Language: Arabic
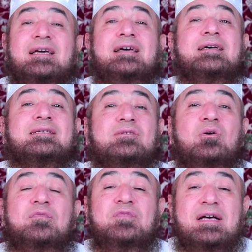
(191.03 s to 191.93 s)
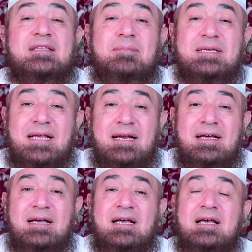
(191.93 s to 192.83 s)
إيه الصواب في هذه
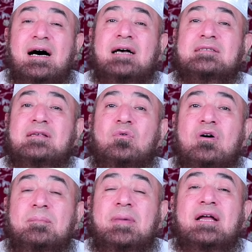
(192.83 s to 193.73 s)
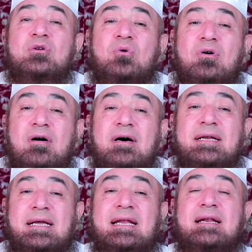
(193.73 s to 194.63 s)
المسألة؟ الصواب أن
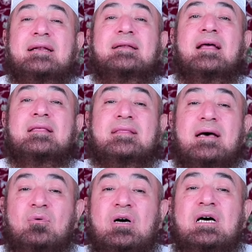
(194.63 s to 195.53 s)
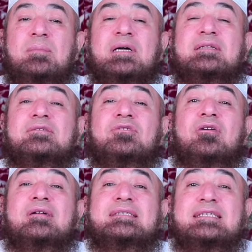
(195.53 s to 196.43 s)
يقال إن ثواب
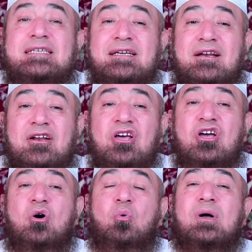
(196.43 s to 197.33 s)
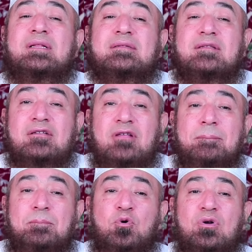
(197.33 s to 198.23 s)
الترتيل
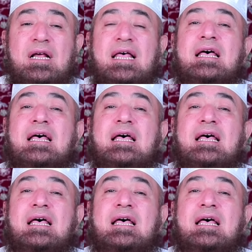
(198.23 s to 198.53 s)
والتدبر